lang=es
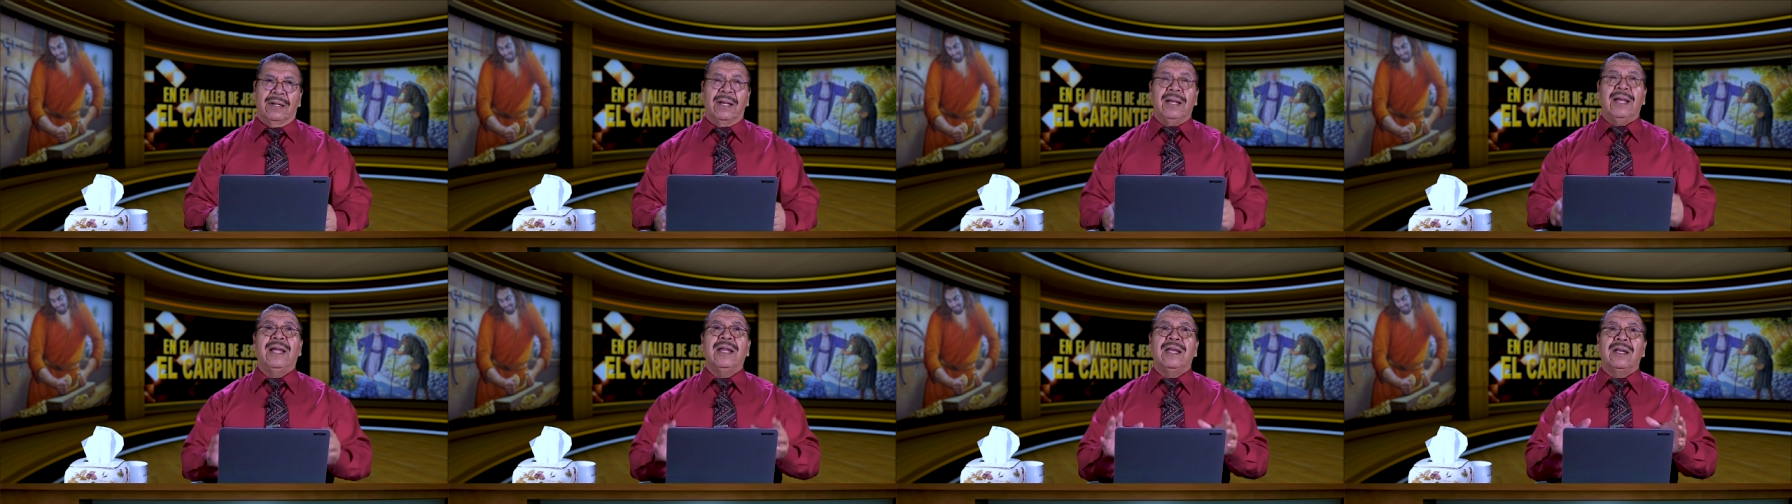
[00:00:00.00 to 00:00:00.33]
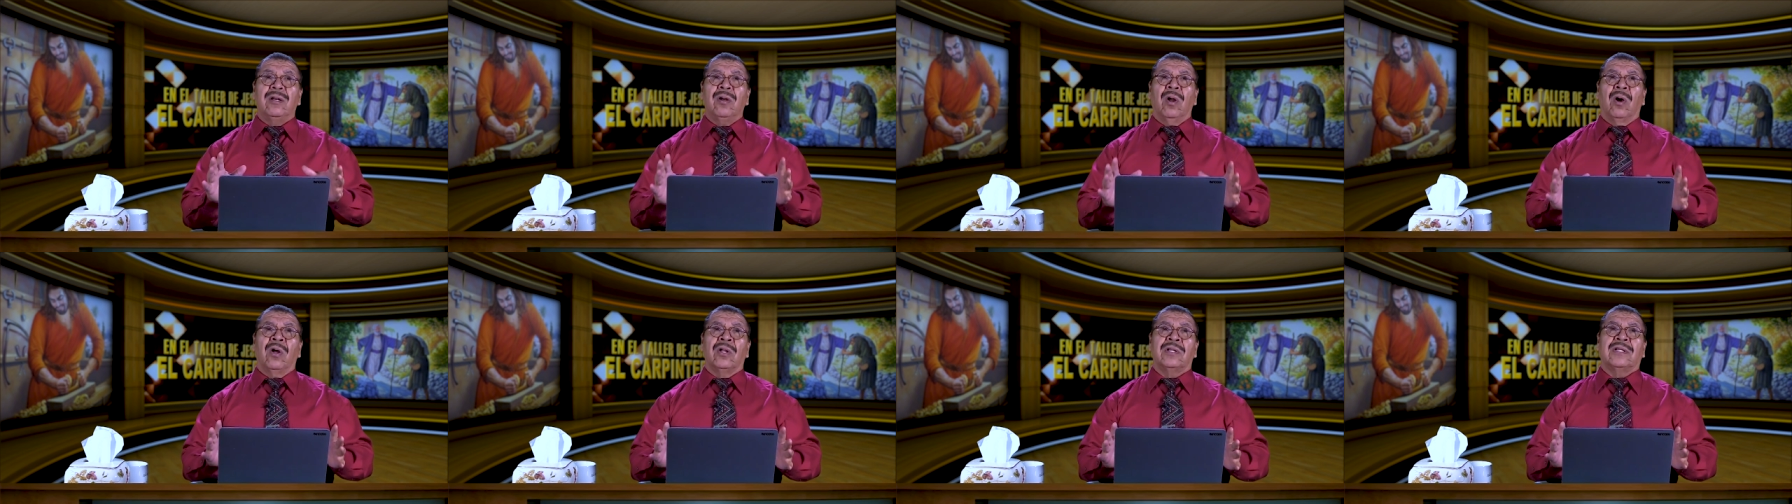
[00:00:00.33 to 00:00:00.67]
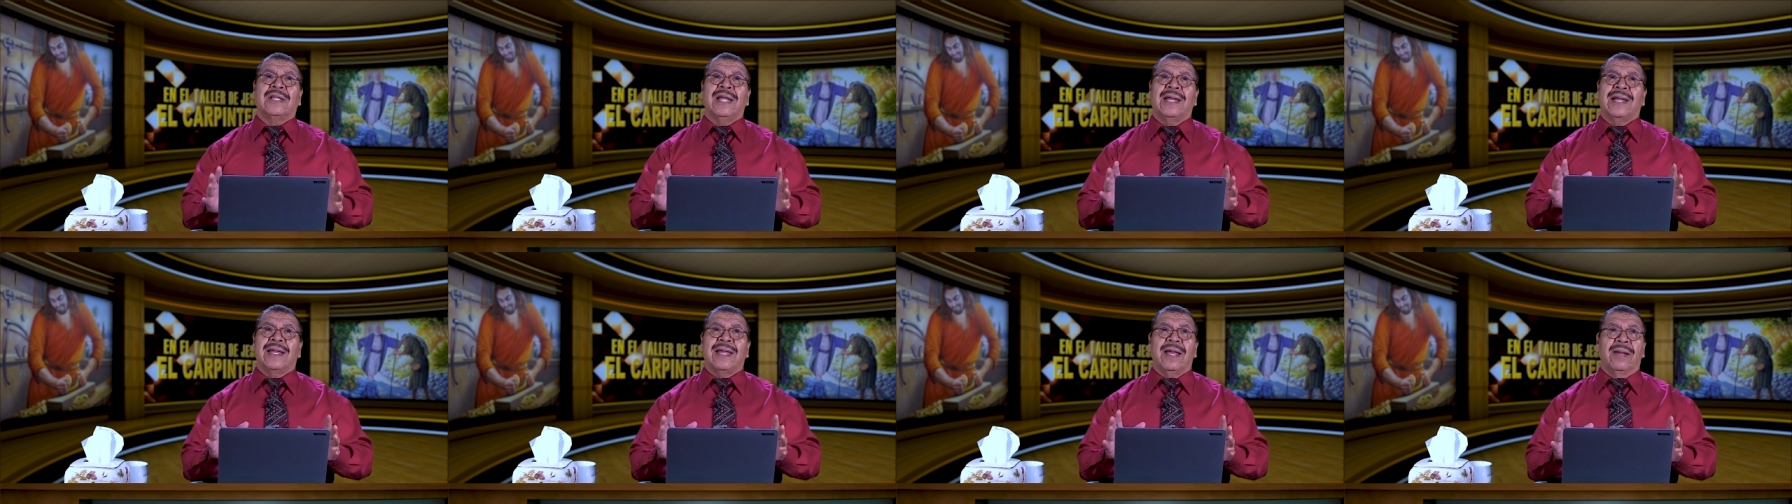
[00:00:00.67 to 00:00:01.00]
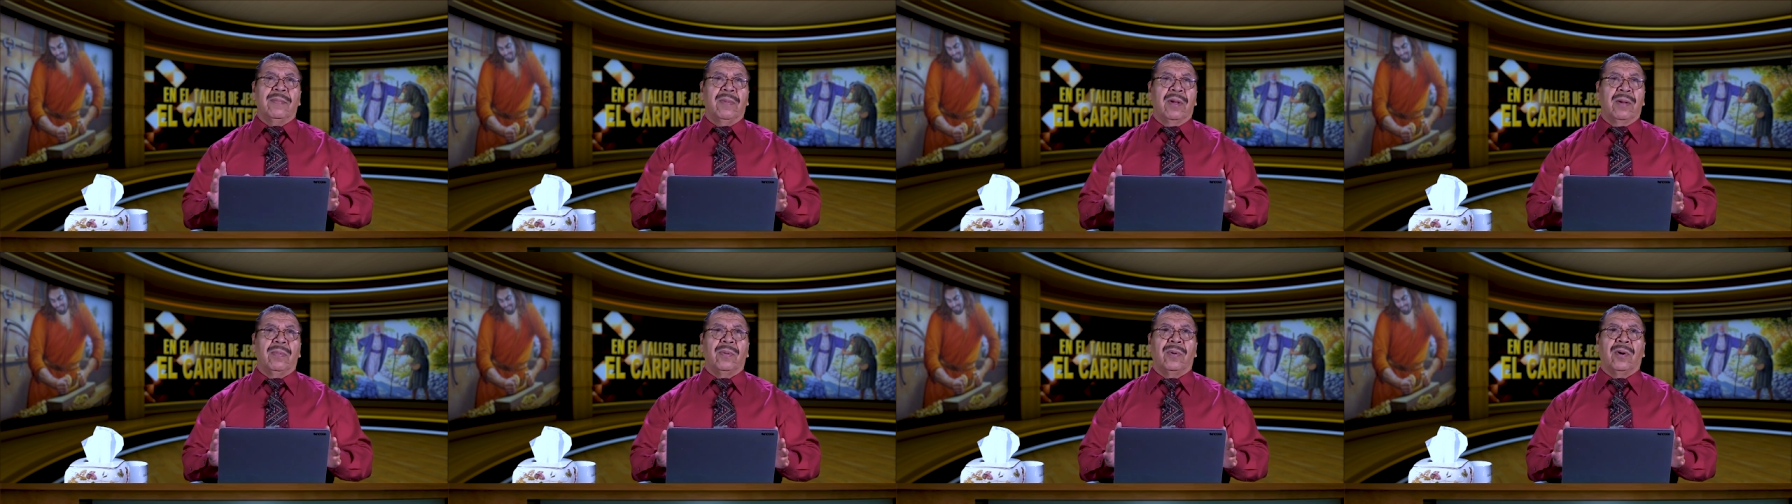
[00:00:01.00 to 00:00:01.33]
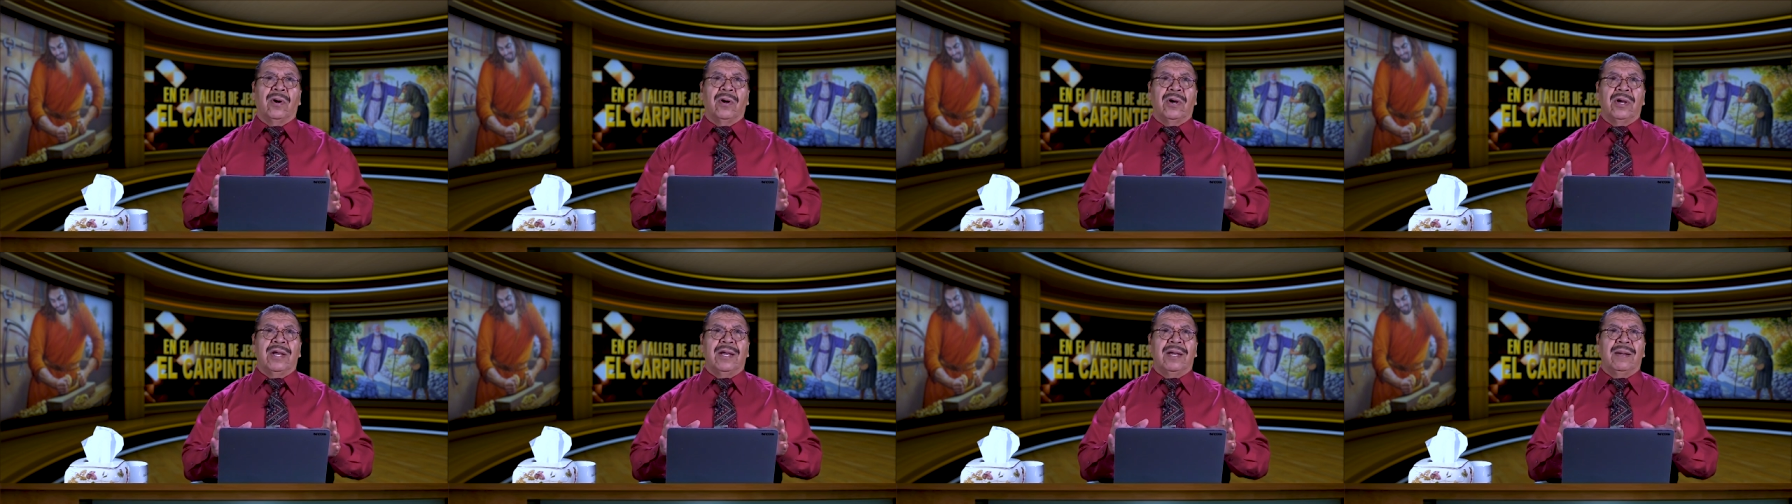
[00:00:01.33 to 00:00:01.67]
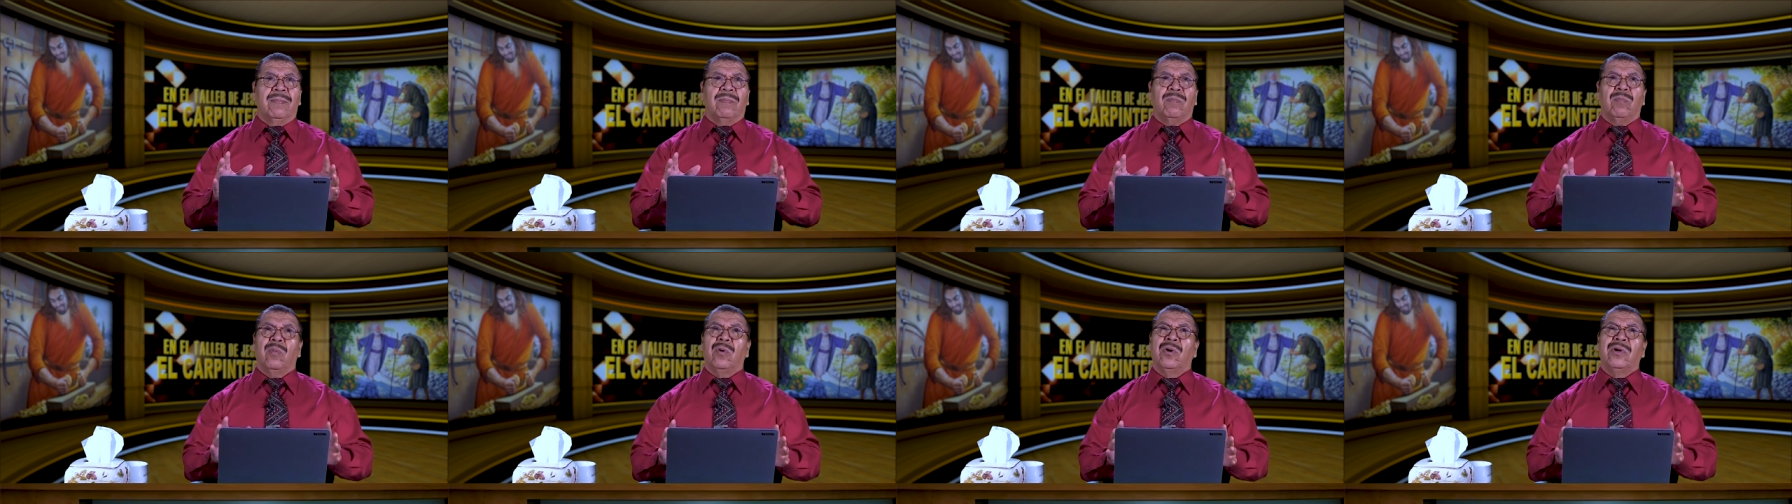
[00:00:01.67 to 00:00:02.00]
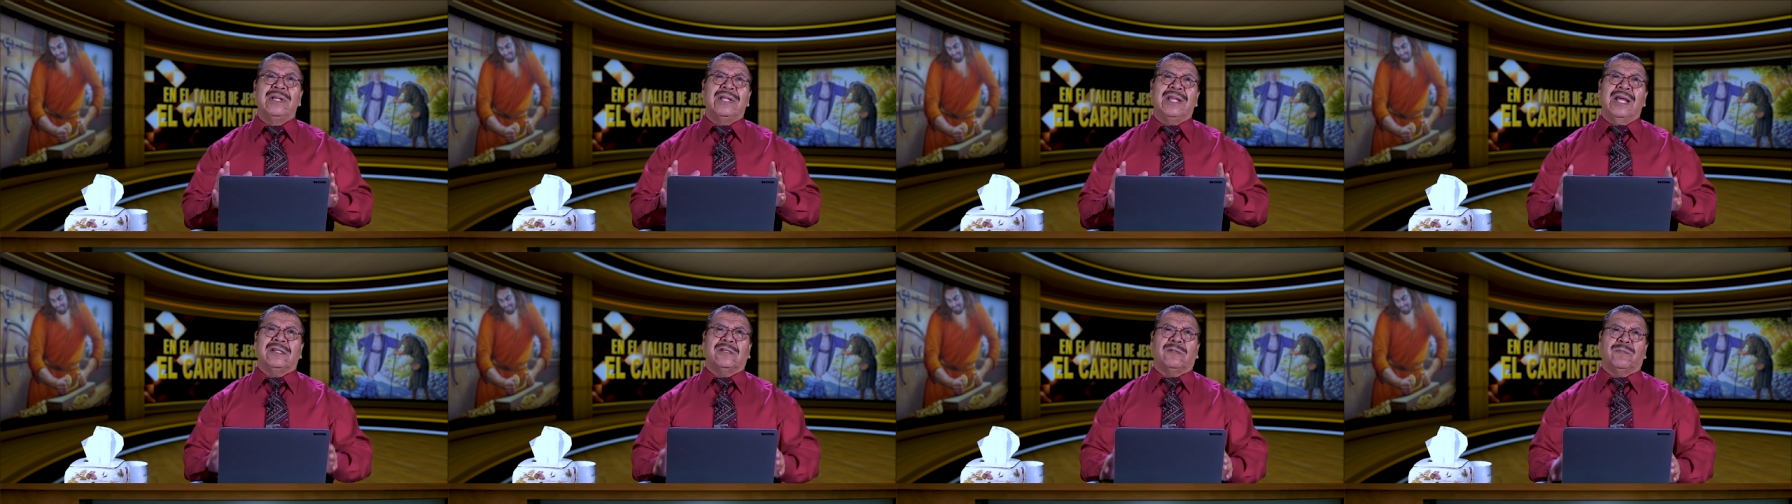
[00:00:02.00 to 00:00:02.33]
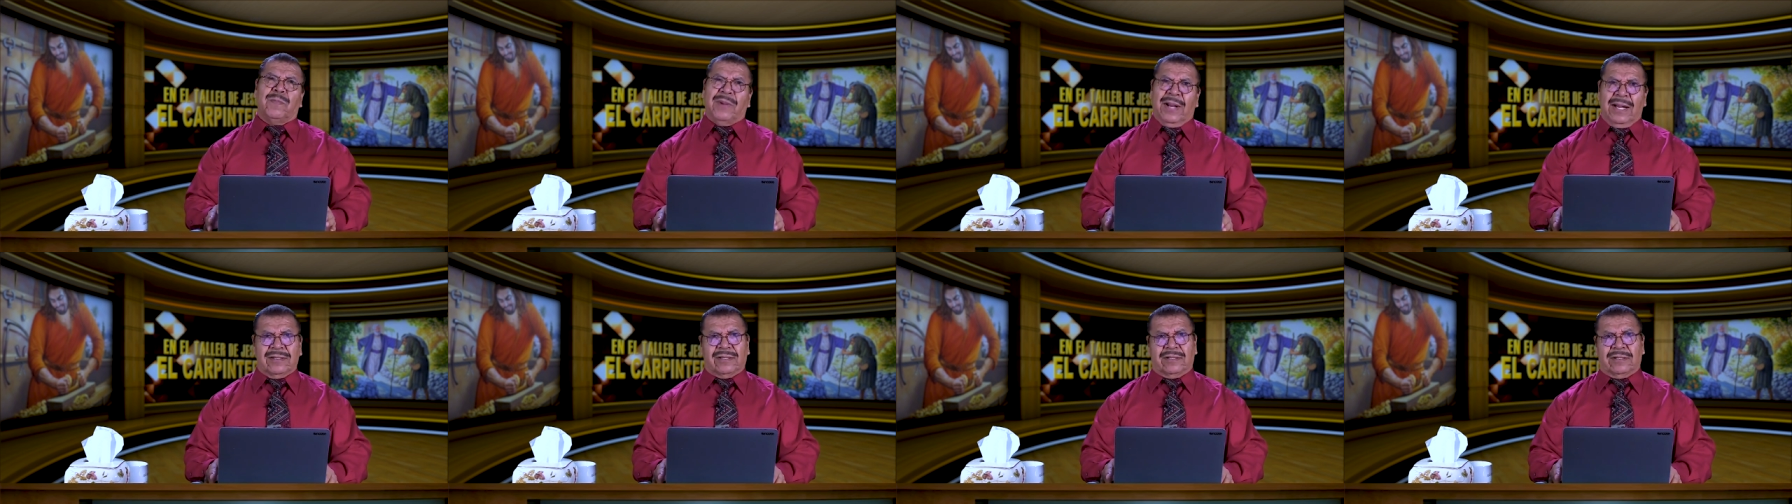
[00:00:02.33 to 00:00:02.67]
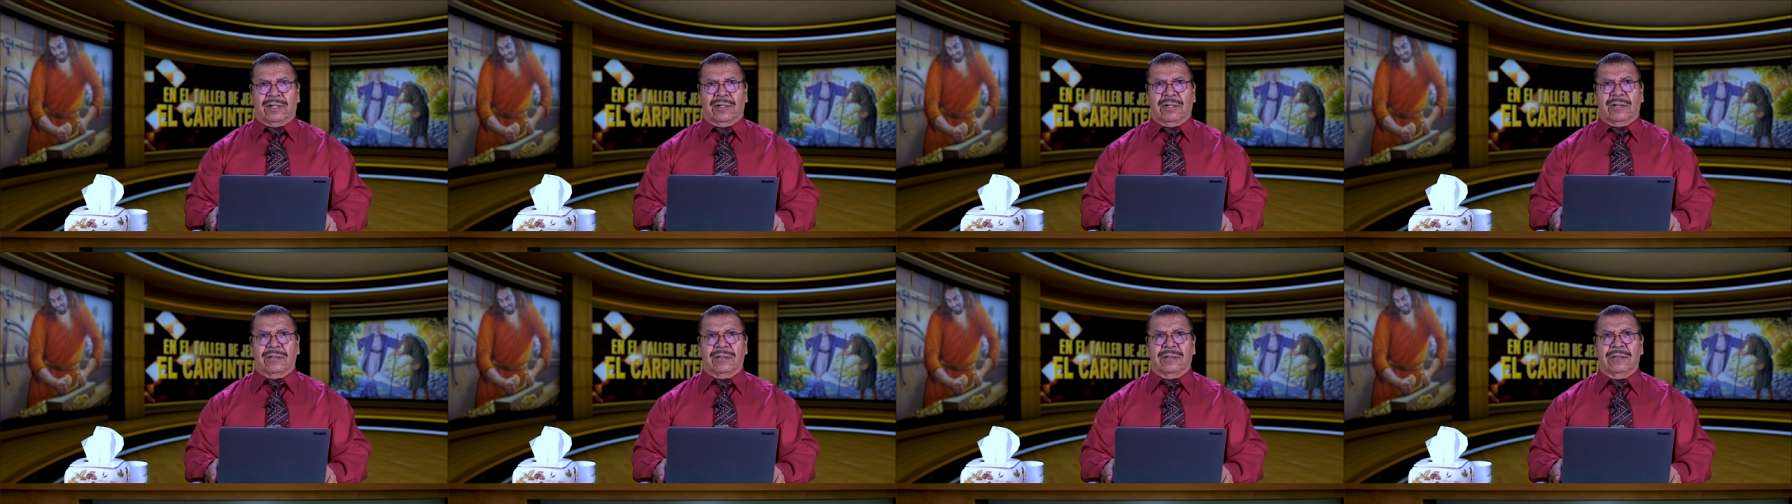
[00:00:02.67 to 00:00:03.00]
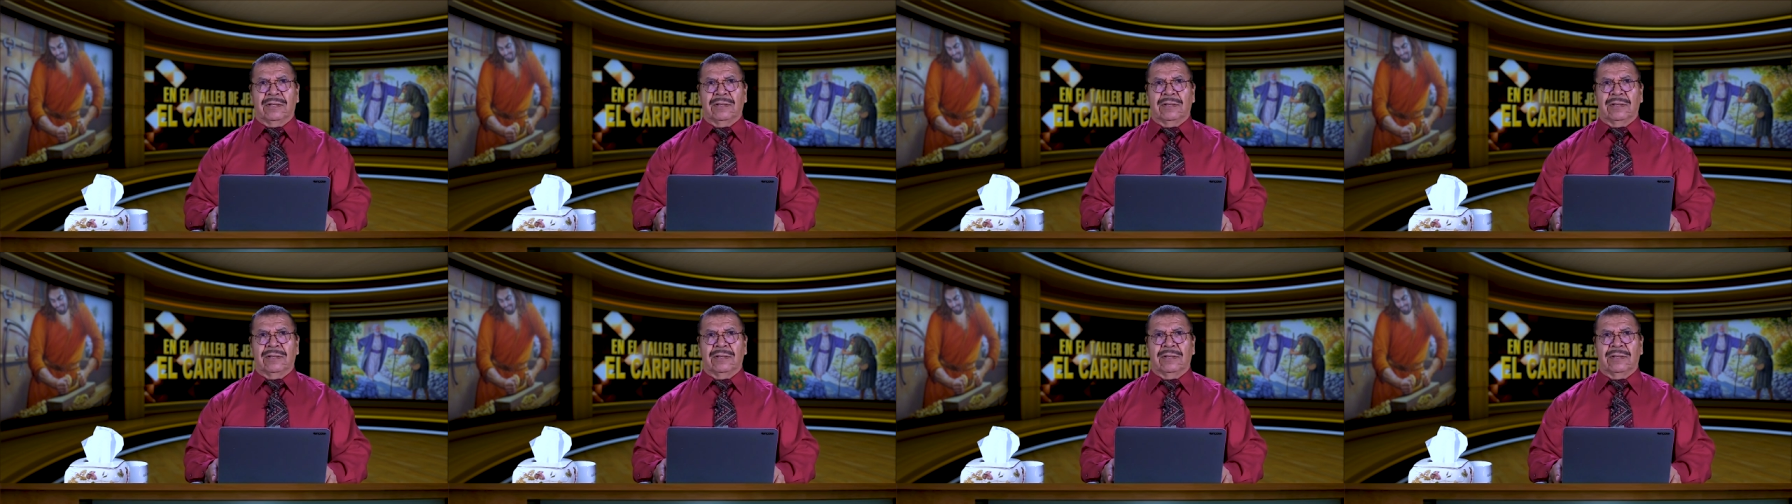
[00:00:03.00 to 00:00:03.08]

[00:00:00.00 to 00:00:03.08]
Y note que me voy muy despacio.